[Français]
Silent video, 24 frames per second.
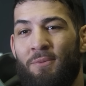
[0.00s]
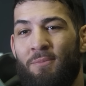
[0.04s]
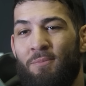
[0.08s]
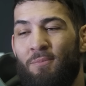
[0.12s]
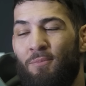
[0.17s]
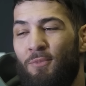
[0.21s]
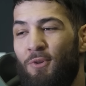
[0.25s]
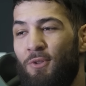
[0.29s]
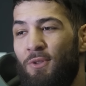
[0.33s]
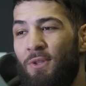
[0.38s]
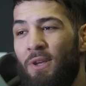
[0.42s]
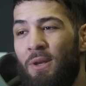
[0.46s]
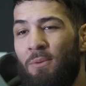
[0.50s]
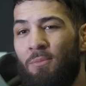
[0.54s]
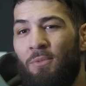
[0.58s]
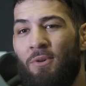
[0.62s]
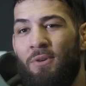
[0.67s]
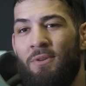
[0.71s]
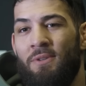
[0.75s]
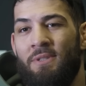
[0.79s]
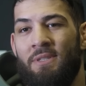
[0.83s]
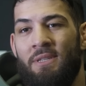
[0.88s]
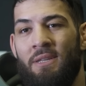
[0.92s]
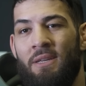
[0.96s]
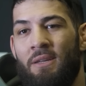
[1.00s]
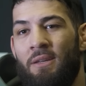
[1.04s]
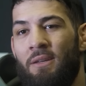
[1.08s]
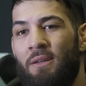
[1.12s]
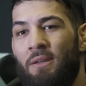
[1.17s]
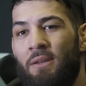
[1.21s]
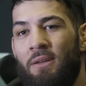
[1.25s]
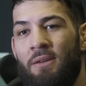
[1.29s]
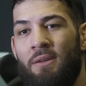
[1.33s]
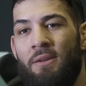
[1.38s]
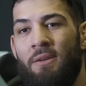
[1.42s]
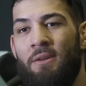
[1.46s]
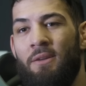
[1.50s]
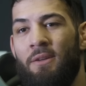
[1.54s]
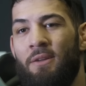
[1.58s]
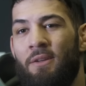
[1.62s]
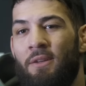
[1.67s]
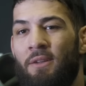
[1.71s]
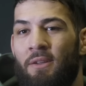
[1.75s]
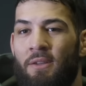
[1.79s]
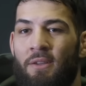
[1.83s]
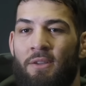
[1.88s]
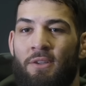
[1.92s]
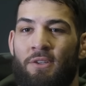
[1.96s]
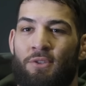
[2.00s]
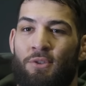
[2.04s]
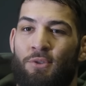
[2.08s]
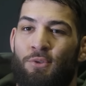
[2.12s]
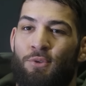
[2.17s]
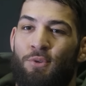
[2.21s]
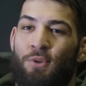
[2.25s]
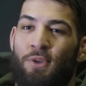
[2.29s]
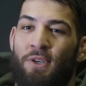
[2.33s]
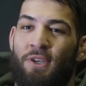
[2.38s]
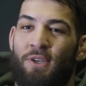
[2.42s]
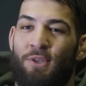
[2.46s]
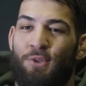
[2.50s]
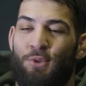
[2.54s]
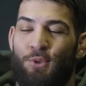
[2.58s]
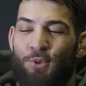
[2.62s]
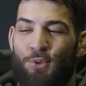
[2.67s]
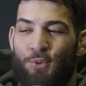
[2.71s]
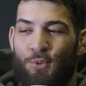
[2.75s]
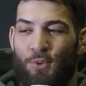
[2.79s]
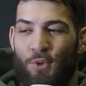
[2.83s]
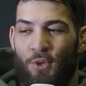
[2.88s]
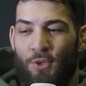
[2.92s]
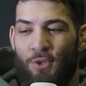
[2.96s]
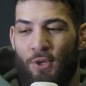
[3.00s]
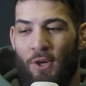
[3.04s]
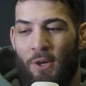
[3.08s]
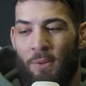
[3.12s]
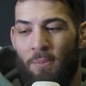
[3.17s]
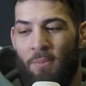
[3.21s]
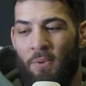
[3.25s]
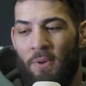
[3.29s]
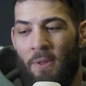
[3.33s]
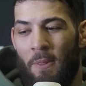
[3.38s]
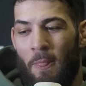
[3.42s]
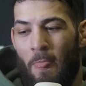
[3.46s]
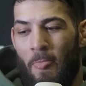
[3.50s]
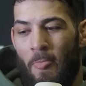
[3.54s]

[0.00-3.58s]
Mentalement, je suis, je suis au top.